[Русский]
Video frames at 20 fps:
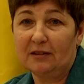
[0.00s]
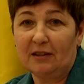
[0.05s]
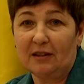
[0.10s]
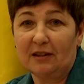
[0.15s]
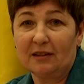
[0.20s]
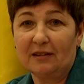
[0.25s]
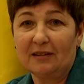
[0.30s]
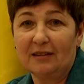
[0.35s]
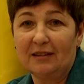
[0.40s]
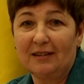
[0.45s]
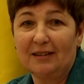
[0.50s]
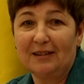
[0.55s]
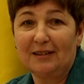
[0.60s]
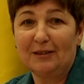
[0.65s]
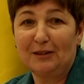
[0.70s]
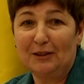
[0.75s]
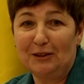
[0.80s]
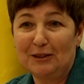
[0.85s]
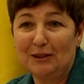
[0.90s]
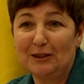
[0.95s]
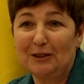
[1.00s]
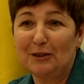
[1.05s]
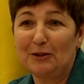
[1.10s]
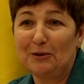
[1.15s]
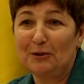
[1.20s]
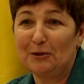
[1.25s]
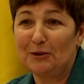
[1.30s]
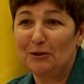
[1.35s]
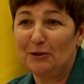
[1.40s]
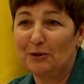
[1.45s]
так. Знаете,
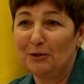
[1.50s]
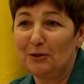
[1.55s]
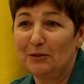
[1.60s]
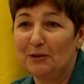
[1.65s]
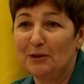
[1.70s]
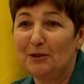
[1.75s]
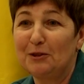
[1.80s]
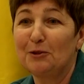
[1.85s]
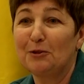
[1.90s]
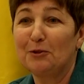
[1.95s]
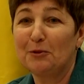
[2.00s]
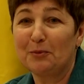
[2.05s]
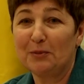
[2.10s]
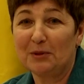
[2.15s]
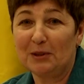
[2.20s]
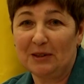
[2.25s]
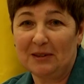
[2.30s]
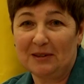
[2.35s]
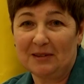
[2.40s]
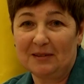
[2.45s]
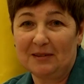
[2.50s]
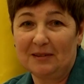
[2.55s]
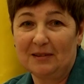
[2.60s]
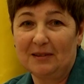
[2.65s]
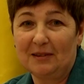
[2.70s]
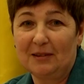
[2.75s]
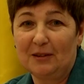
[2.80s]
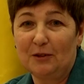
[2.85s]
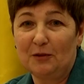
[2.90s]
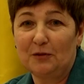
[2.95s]
какое слово? Теплые
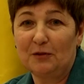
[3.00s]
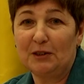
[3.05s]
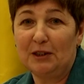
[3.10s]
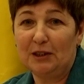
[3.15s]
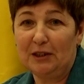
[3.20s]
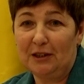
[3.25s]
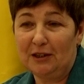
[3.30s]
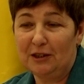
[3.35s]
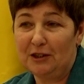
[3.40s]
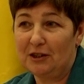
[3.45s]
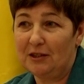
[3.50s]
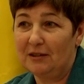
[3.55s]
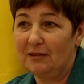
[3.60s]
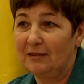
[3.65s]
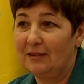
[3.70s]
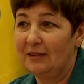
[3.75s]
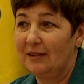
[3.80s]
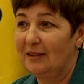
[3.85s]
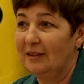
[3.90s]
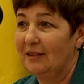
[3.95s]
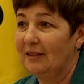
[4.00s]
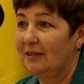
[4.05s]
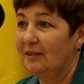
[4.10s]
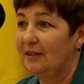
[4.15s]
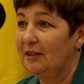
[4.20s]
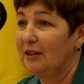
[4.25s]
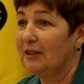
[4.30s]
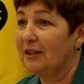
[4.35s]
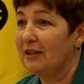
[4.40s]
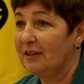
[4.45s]
встречи
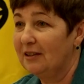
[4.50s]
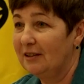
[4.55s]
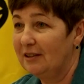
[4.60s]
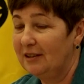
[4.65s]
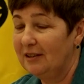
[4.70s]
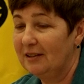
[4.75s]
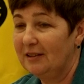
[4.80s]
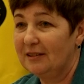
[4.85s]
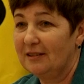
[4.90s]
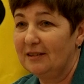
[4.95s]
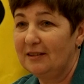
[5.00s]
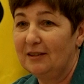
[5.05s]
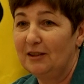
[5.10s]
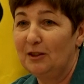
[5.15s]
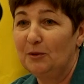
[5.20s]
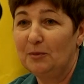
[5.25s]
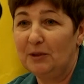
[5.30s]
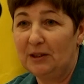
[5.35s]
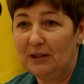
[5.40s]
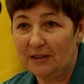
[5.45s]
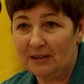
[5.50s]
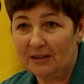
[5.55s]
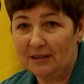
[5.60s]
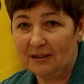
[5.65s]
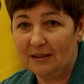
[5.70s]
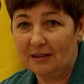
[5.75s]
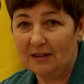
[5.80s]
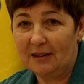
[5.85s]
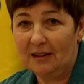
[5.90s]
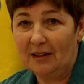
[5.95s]
для родных и
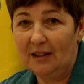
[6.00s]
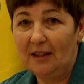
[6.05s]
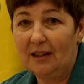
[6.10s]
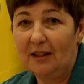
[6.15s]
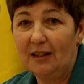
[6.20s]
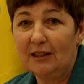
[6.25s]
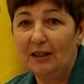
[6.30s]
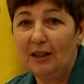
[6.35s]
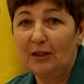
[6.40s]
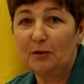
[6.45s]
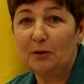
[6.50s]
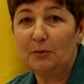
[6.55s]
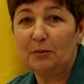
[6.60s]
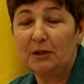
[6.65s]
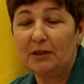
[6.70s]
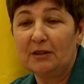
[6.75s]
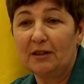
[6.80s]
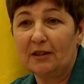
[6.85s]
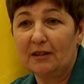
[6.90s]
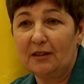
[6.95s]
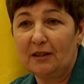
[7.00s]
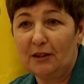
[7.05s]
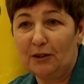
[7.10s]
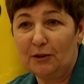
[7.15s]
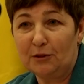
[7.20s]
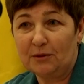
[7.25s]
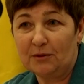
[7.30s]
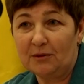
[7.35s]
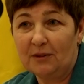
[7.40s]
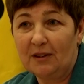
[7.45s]
близких. Я вам
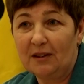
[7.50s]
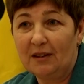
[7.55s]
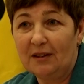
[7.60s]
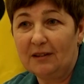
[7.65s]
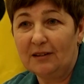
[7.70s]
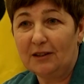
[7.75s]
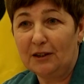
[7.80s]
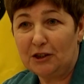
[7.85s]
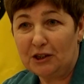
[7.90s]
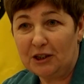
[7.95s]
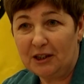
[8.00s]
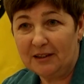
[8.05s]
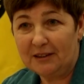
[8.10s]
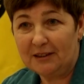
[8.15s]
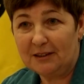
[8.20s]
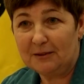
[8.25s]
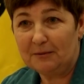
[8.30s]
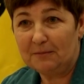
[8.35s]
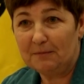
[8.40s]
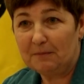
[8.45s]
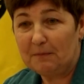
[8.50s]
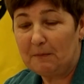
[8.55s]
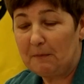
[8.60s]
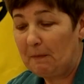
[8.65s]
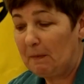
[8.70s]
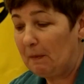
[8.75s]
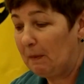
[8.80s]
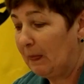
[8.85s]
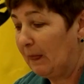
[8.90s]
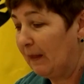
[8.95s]
предлагаю начать
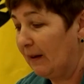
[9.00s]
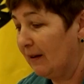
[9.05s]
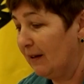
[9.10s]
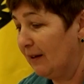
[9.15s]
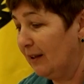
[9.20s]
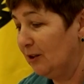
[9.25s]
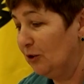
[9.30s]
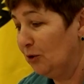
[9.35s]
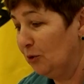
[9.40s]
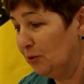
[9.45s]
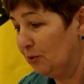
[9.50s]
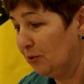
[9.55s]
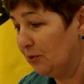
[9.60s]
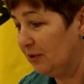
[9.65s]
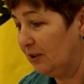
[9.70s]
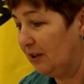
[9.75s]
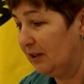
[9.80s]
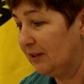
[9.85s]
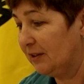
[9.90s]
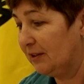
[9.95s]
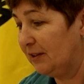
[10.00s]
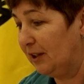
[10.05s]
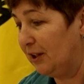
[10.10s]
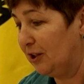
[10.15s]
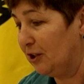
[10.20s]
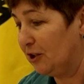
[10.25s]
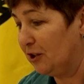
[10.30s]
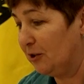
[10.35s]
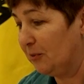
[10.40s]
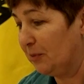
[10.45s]
Одну из
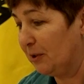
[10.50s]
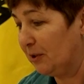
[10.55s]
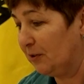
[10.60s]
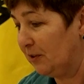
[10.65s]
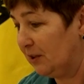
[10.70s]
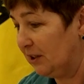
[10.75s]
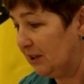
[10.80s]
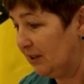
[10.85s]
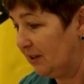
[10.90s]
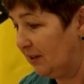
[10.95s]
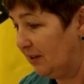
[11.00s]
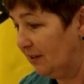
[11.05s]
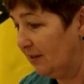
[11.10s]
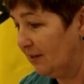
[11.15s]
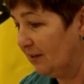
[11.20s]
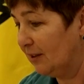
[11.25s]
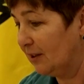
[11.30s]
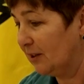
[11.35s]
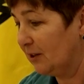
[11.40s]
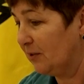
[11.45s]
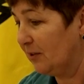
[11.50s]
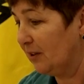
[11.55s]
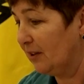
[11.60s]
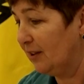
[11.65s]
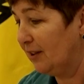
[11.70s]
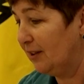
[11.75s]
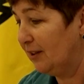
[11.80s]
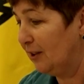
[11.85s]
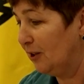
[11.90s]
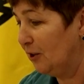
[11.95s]
встреч провести
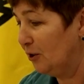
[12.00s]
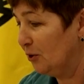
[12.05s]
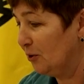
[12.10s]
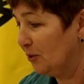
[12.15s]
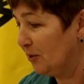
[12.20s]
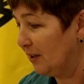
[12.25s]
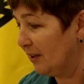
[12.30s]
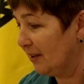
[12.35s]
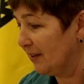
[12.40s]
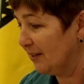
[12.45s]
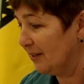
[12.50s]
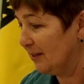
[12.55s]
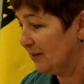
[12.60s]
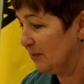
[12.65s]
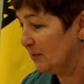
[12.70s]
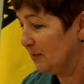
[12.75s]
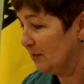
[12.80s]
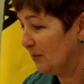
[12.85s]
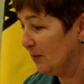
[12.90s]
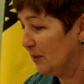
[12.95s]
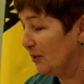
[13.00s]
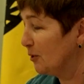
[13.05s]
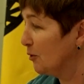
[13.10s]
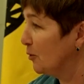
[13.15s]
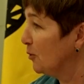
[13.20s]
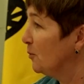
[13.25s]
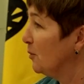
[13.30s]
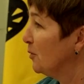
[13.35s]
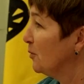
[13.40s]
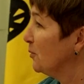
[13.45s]
назвала я ее так
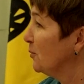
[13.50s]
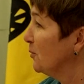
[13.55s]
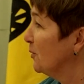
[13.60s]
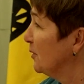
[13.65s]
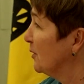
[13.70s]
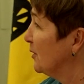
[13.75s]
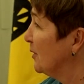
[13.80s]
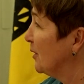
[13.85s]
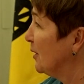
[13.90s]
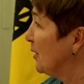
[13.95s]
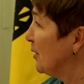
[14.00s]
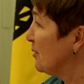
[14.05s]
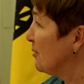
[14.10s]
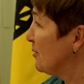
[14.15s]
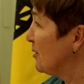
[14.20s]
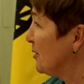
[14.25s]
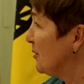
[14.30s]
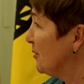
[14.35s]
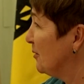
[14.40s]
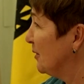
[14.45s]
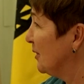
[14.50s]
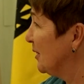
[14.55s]
«100 минут хорошего